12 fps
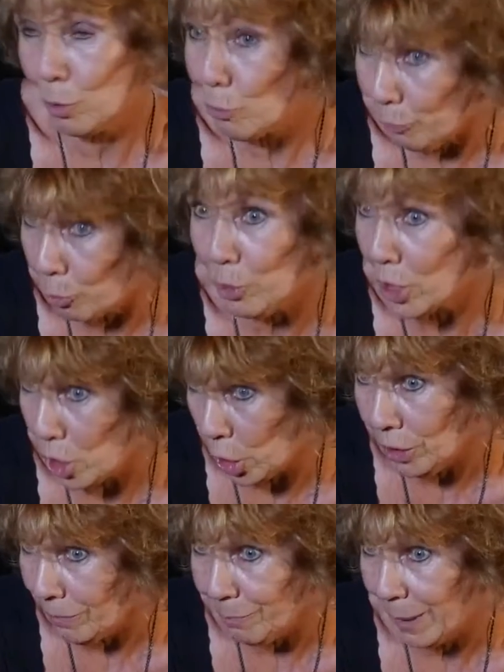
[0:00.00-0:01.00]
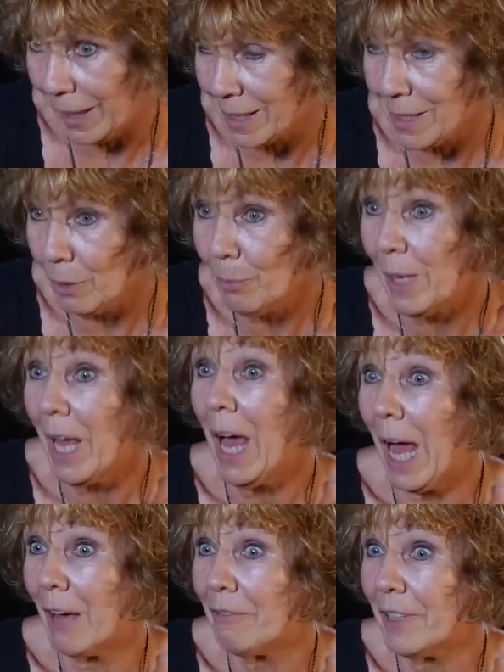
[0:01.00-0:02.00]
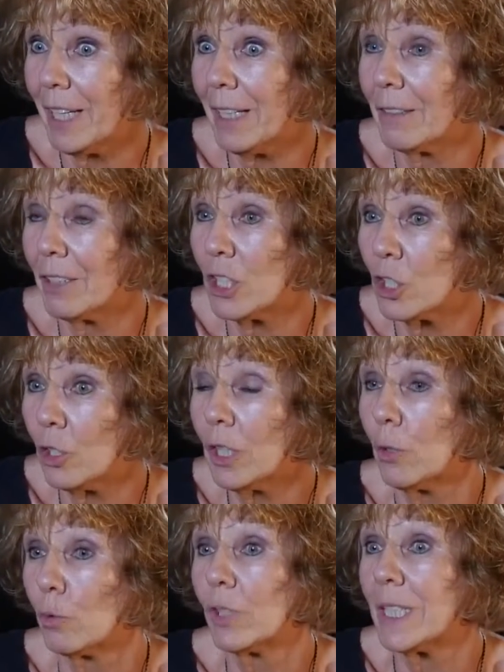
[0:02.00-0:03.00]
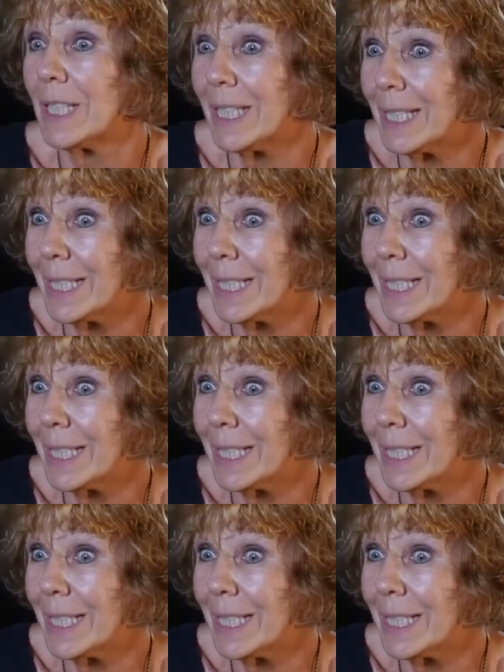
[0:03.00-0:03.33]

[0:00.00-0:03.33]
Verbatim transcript: nouveau des jeunes, par exemple, avec des gens qui ont des